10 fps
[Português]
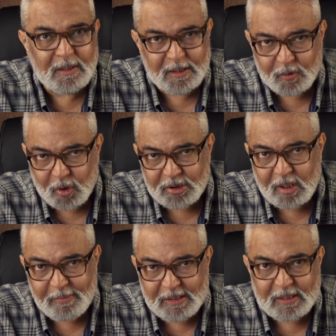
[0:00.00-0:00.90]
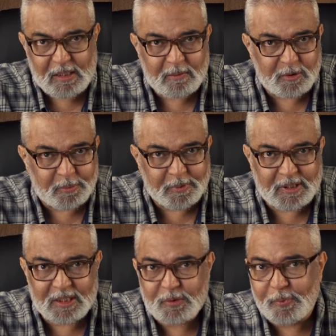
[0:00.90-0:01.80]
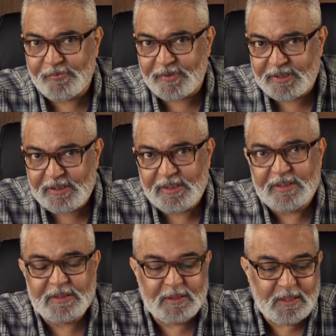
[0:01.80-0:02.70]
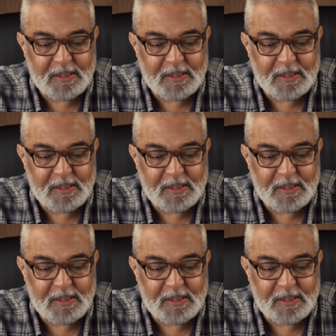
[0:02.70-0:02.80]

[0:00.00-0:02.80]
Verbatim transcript: E nós lamentamos, porque as profecias